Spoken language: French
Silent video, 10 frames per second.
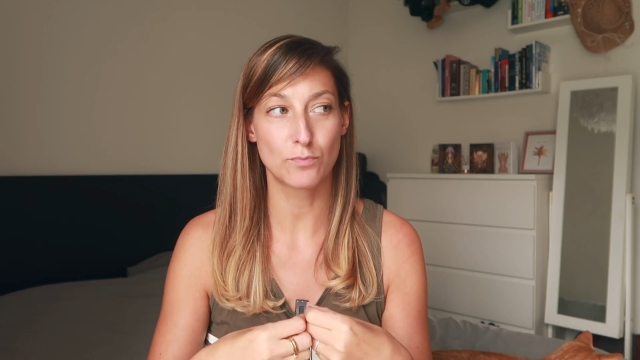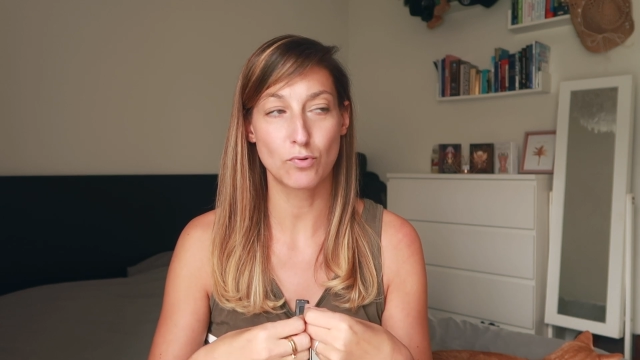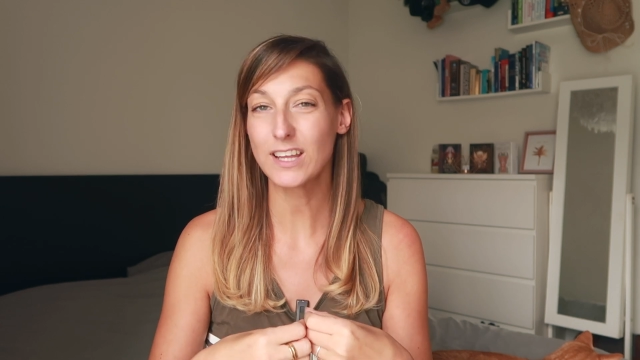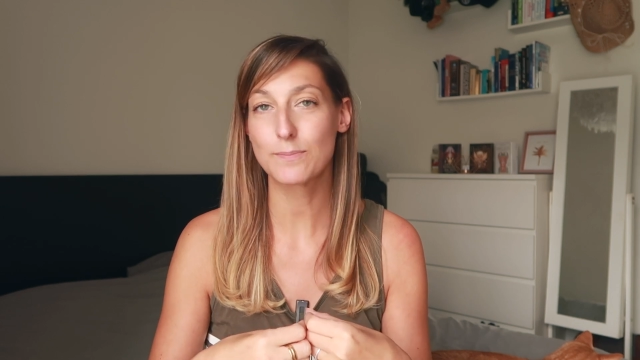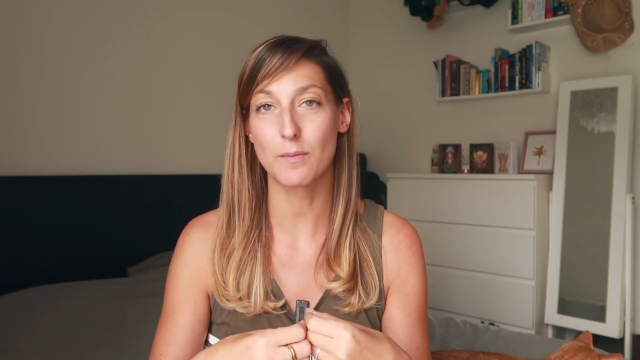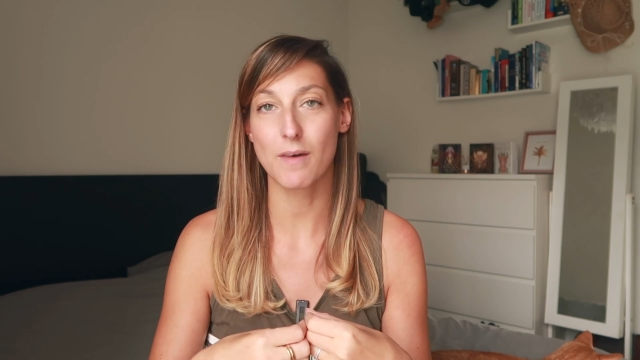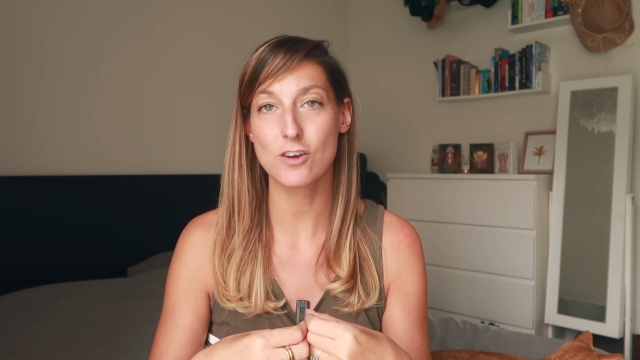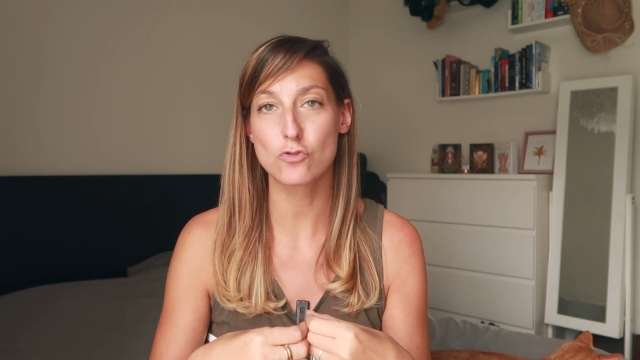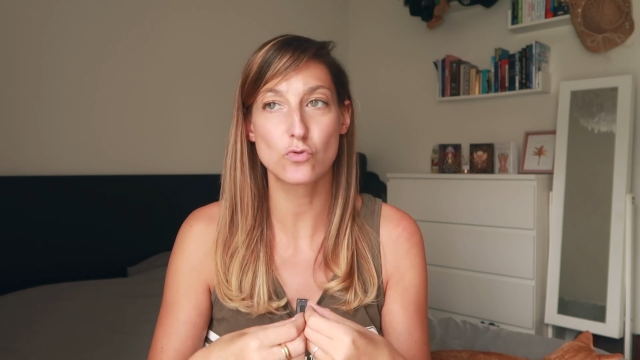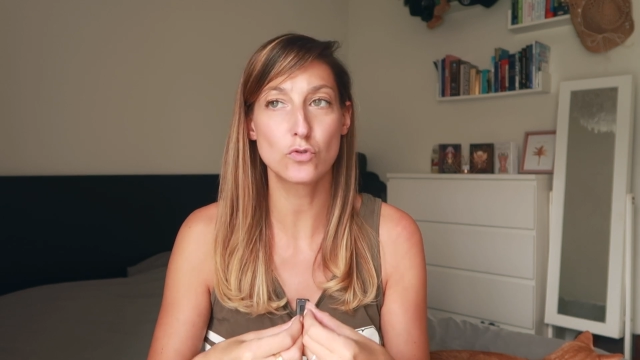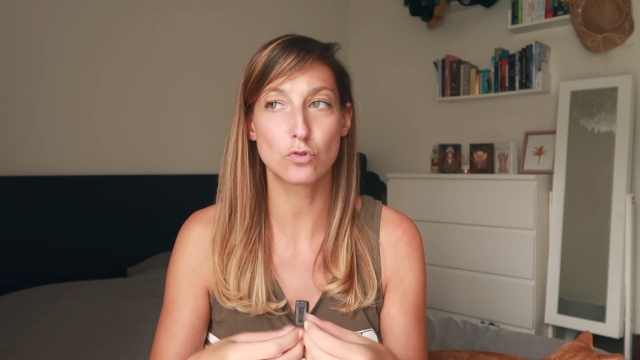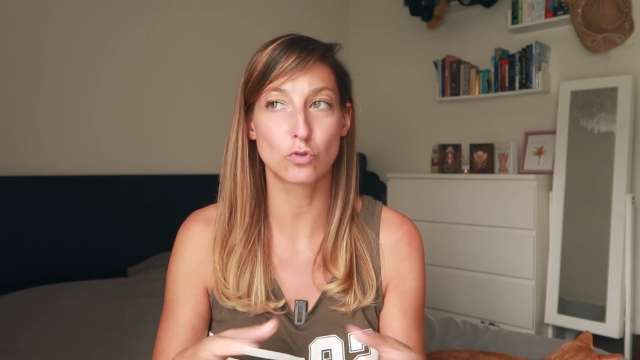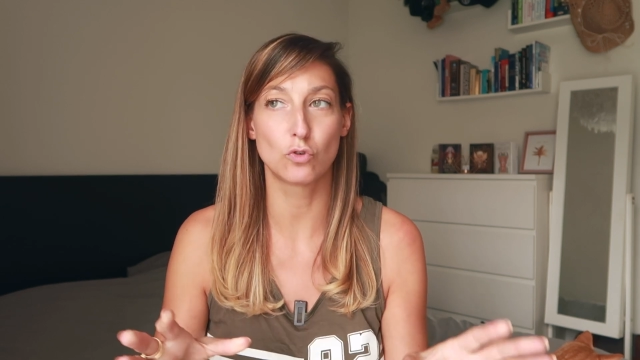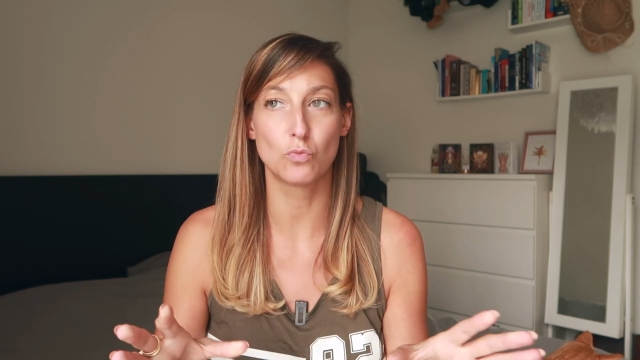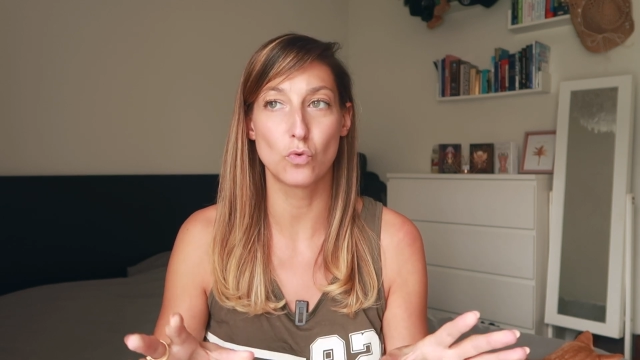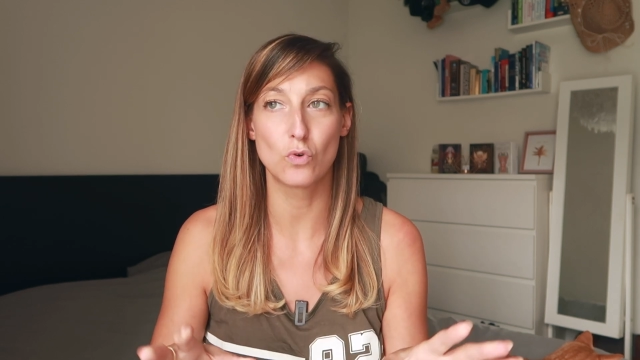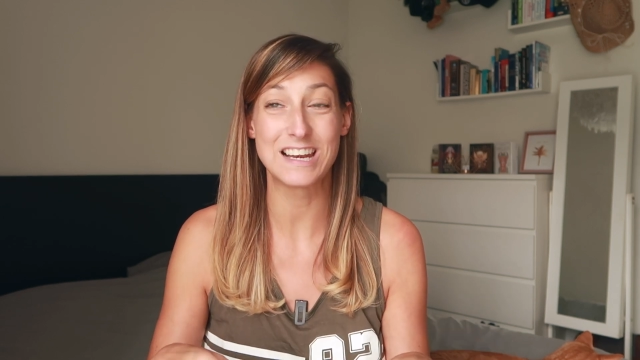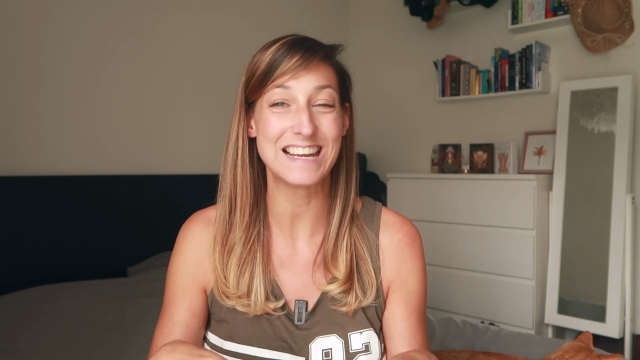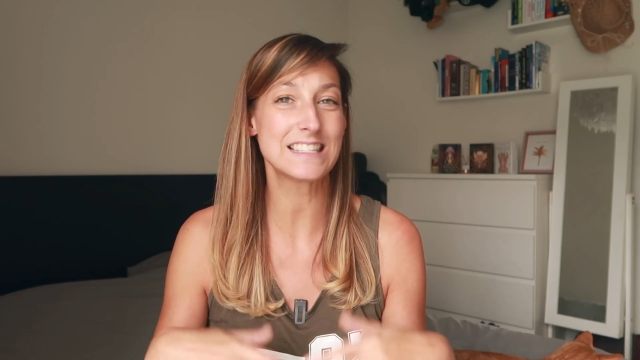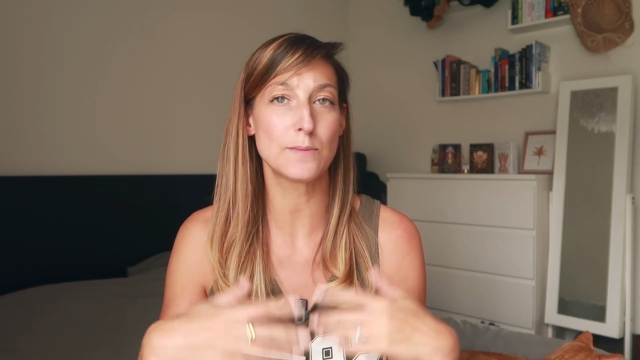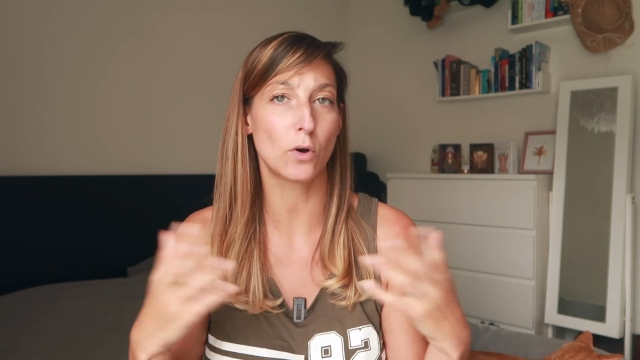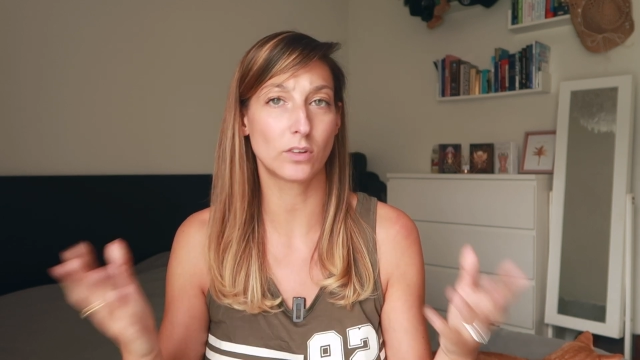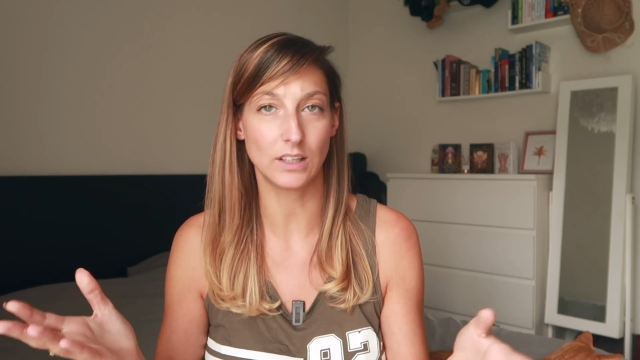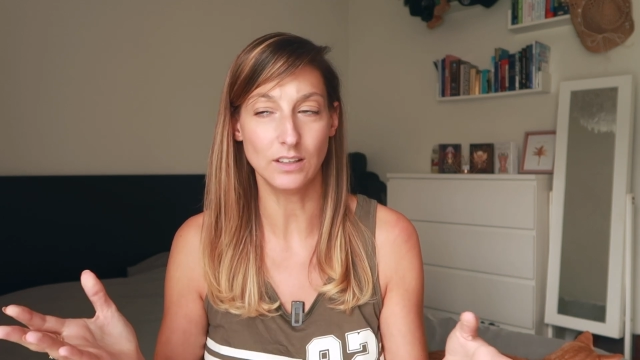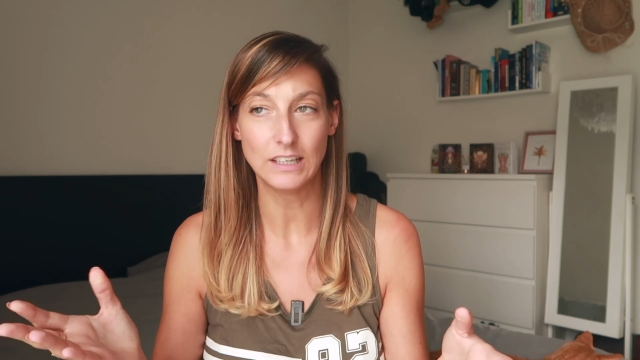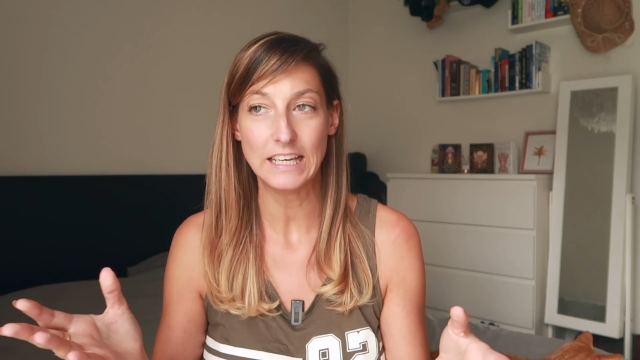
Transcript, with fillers: pourrait être pas mal juste de me laisser porter